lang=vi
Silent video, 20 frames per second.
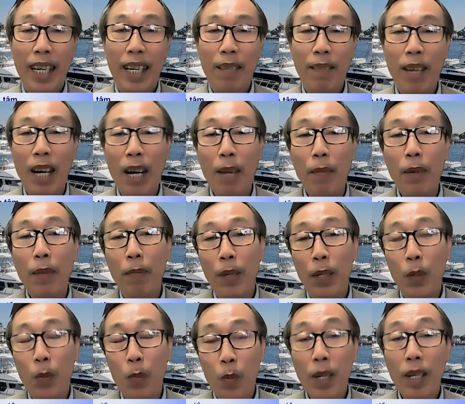và bên phía
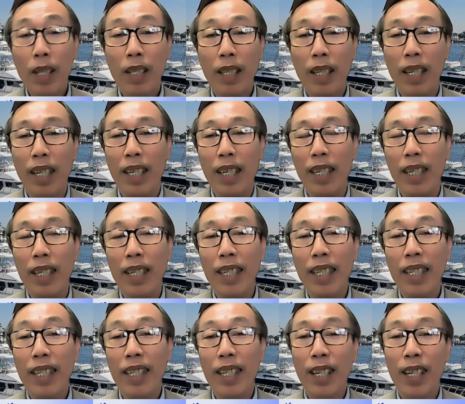Trung Quốc thì
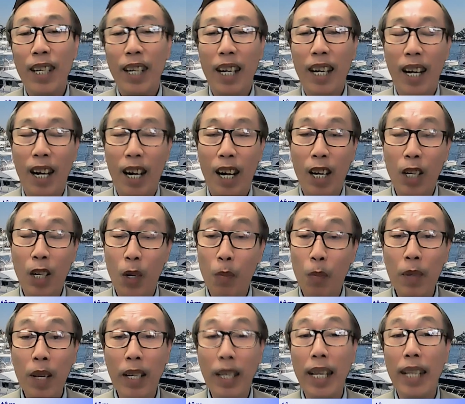họ
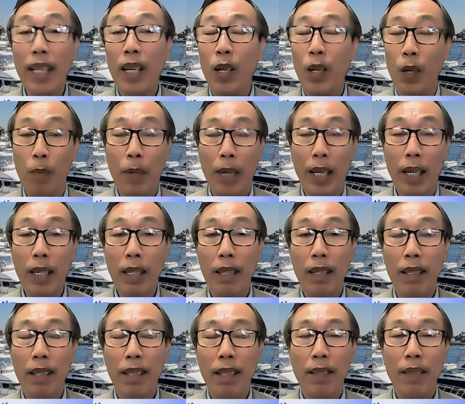cũng nhân danh cái luật biển
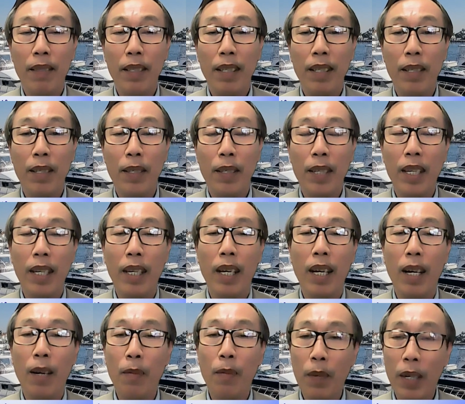
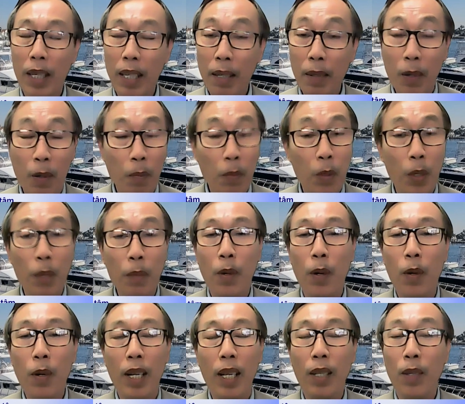ờ, ông Lý cũng tuyên
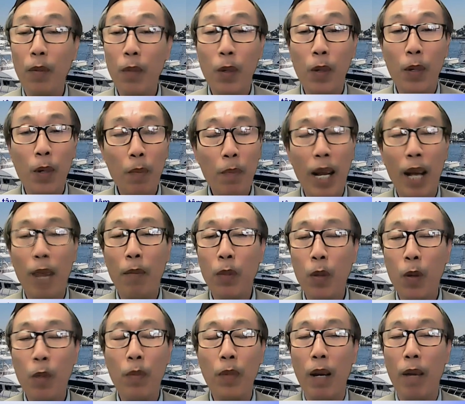bố là chúng tôi lúc nào cũng
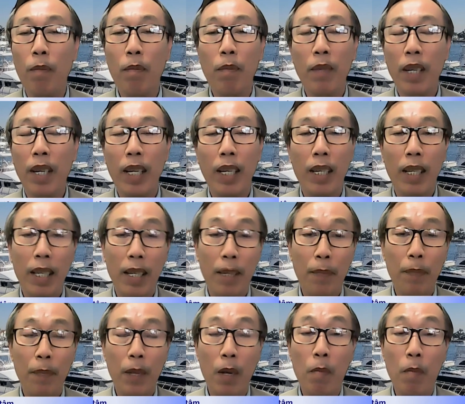tôn trọng cái
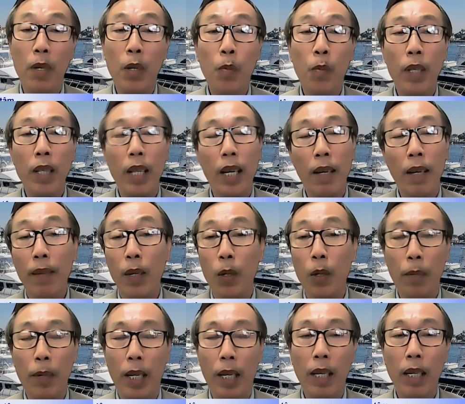công ước quốc tế về
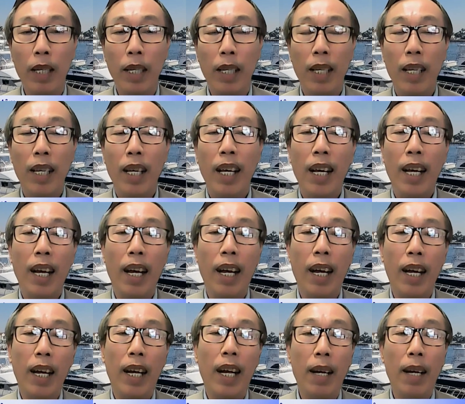luật biển
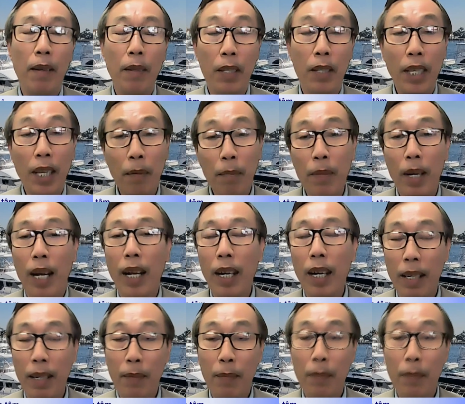à, nhưng mà